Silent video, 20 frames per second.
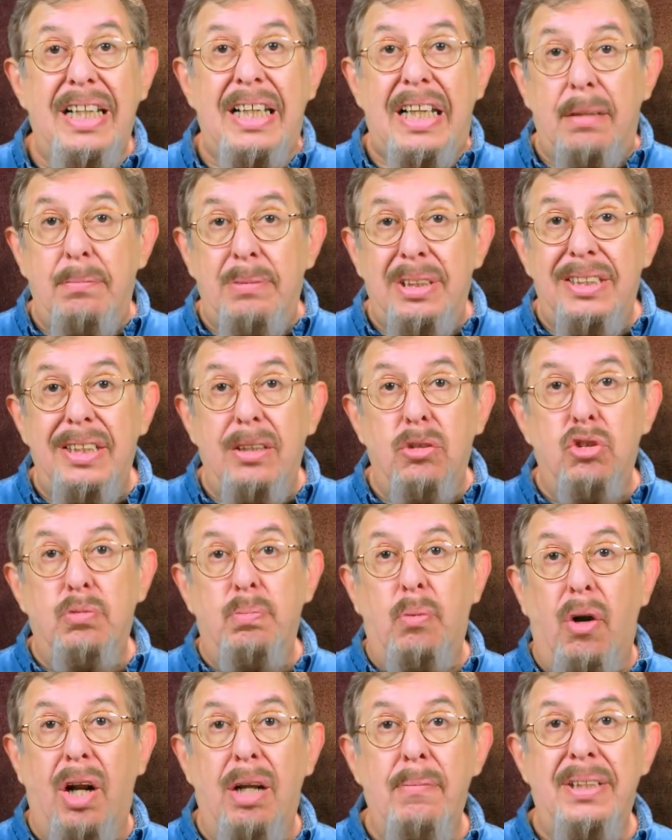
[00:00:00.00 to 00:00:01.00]
N
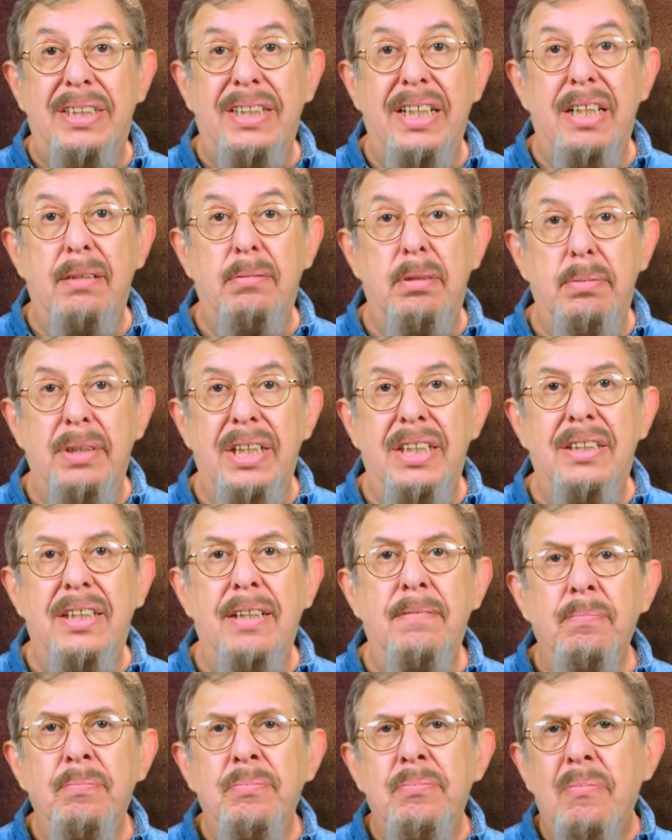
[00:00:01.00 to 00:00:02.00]
emitidos por la materia
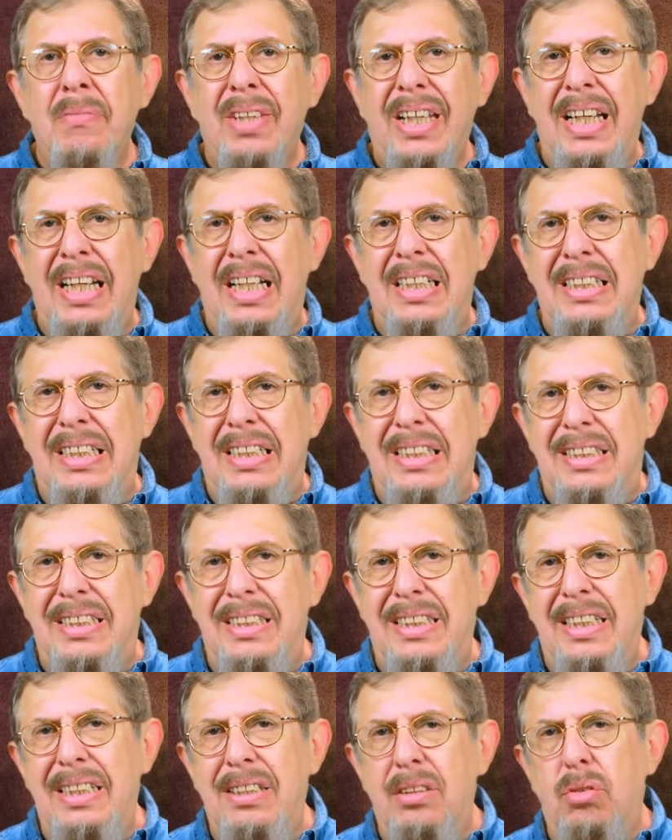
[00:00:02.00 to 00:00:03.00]
viviente eran
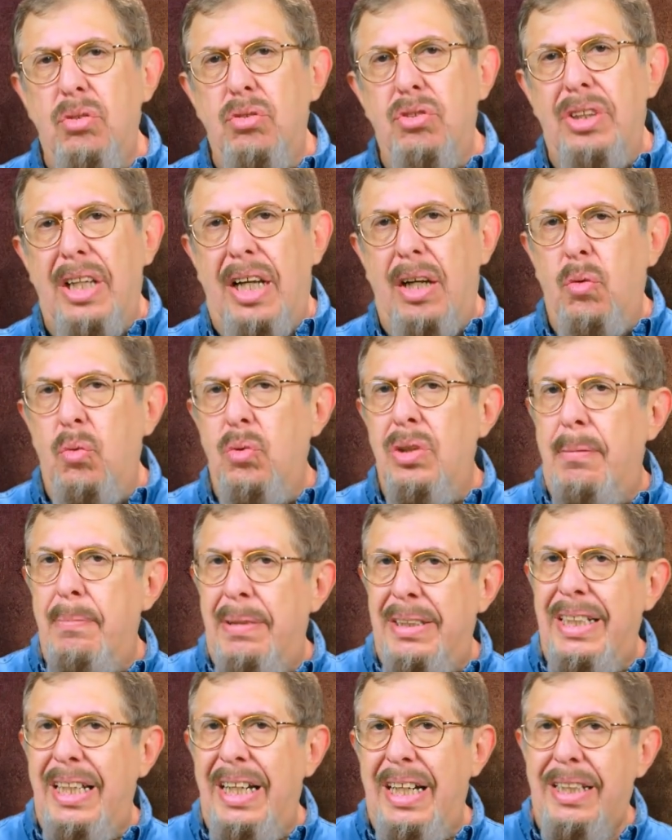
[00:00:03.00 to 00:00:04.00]
distintos de alguna
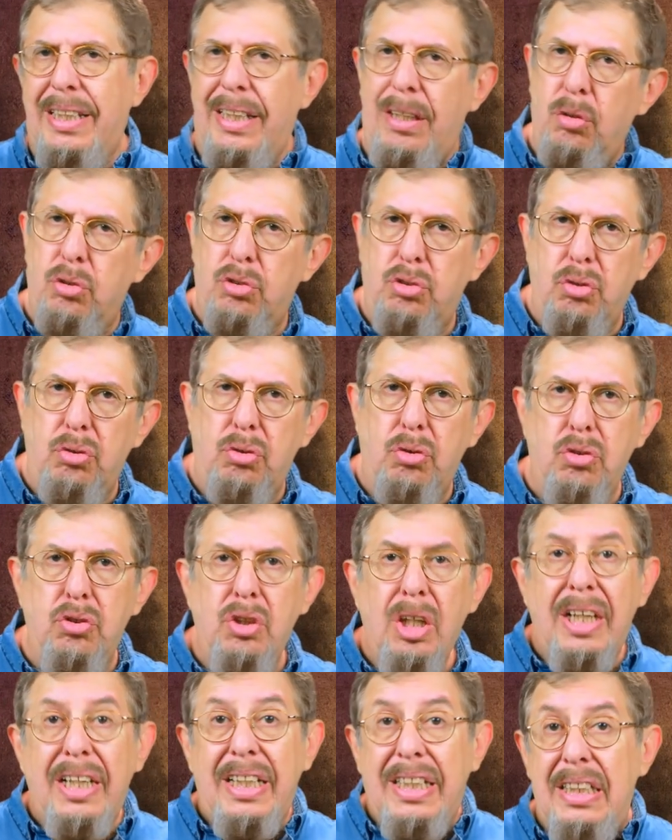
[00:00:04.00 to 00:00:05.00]
manera de los
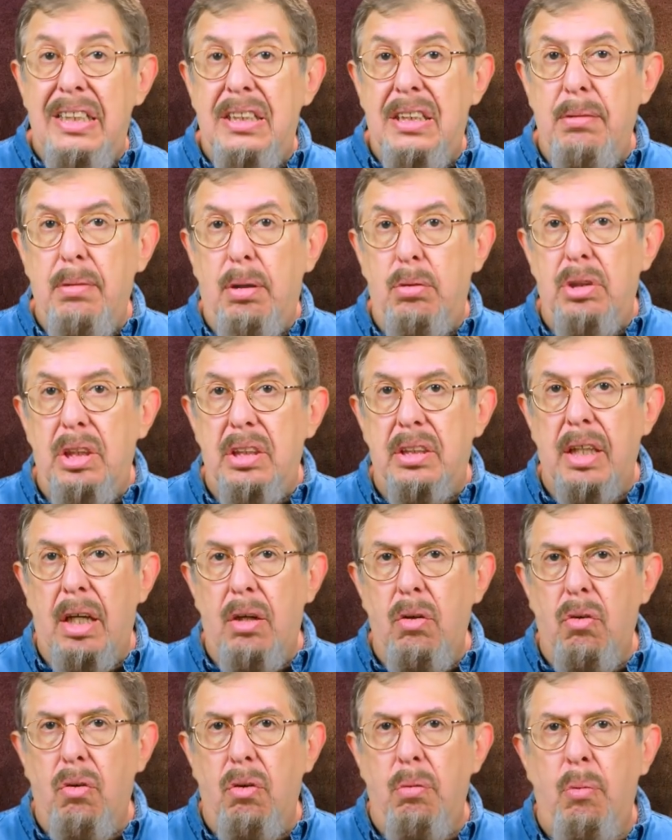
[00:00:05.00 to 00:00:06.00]
otros y se
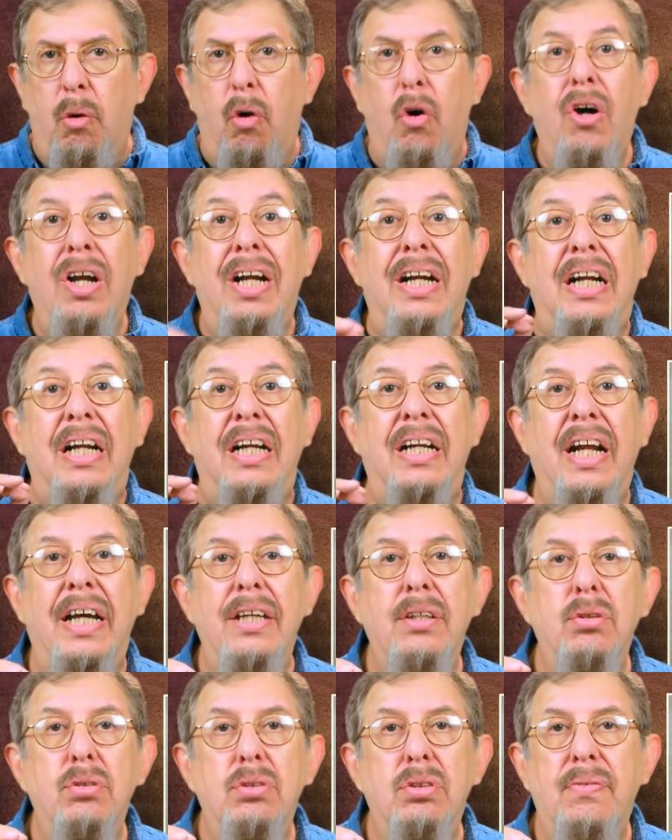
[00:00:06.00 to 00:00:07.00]
bautizaron como
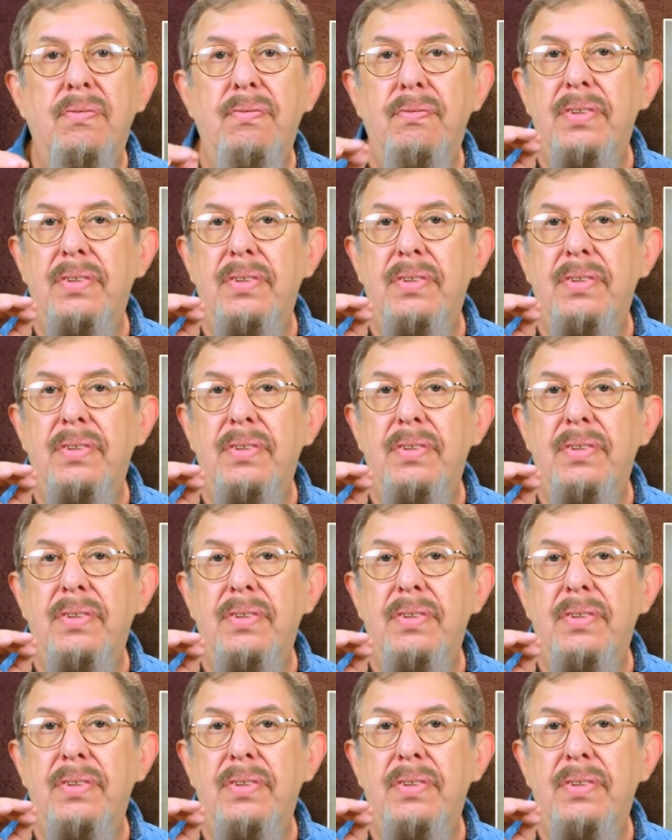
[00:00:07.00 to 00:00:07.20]
rayos